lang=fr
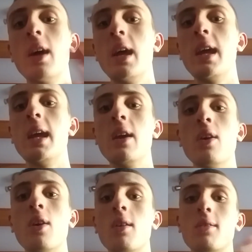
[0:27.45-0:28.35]
Et
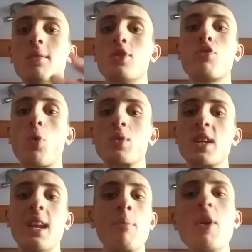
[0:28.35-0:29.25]
euh, je vous
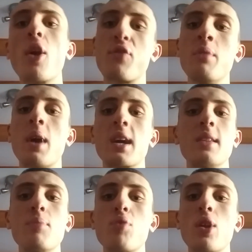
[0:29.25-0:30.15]
conseille les meilleurs films à
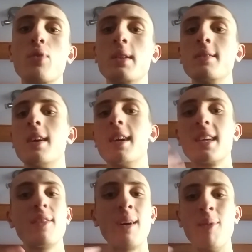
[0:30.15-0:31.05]
regarder pour Halloween,
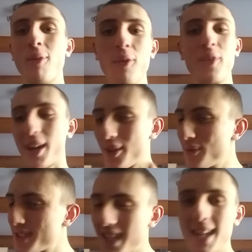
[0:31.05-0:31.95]
qui vraiment vont faire que
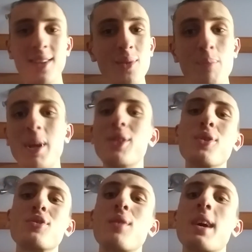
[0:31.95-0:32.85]
vous ayez une bête de
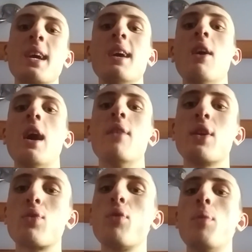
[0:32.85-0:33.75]
soirée
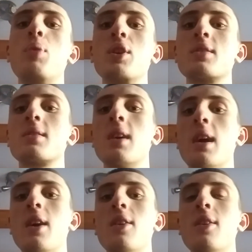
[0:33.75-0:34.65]
avec tous vos potes.
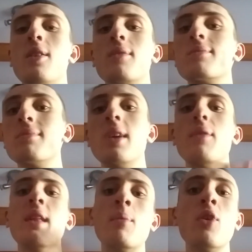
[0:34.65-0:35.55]
Euh,
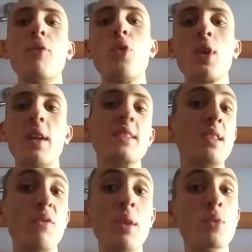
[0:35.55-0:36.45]
évidemment, il faut regarder
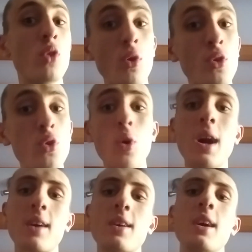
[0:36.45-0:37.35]
ces films dans le
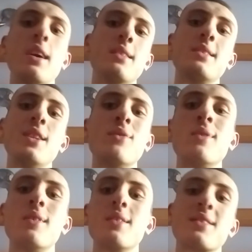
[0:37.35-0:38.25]
noir,
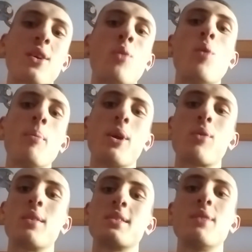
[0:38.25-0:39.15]
sinon euh, ça rend moins bien
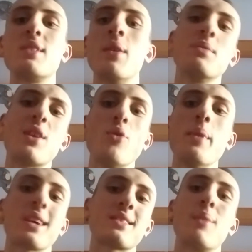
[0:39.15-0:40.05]
quoi. Si vous avez une petite
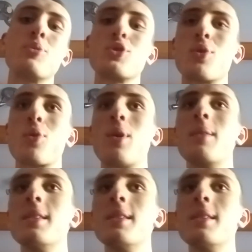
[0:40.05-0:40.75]
lumière, c'est un peu chiant quoi.